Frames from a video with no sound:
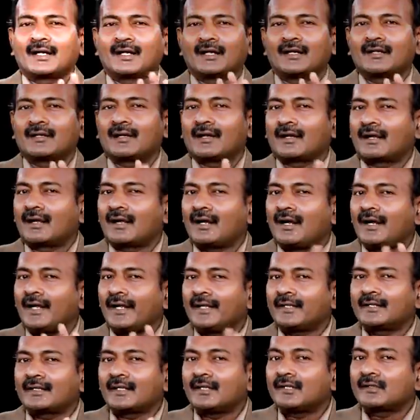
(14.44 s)
ஆனா நான்
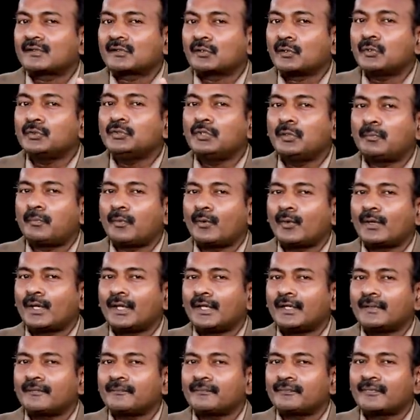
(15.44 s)
காயத்துல சோர்ந்து
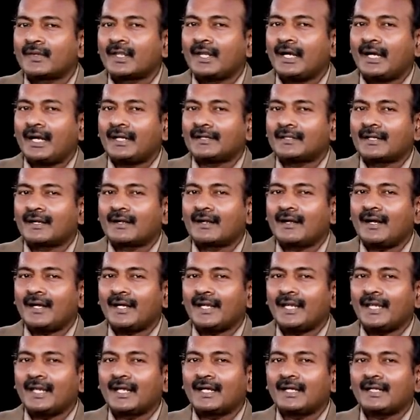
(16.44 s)
போல அந்த
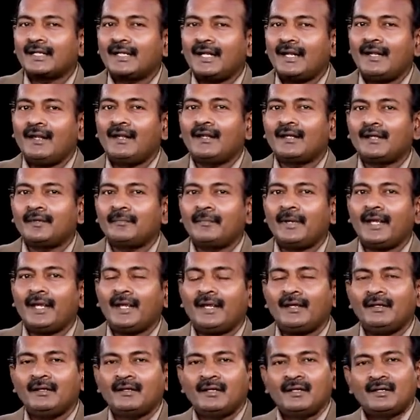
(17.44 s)
காயங்கள் எல்லாமே
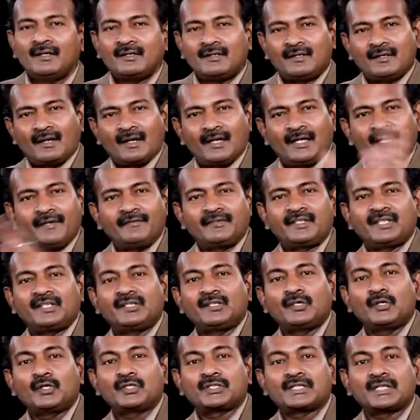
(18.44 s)
நல்ல
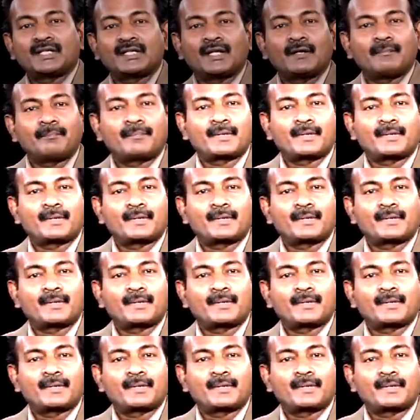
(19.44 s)
விஷயத்துக்கு வச்சேன்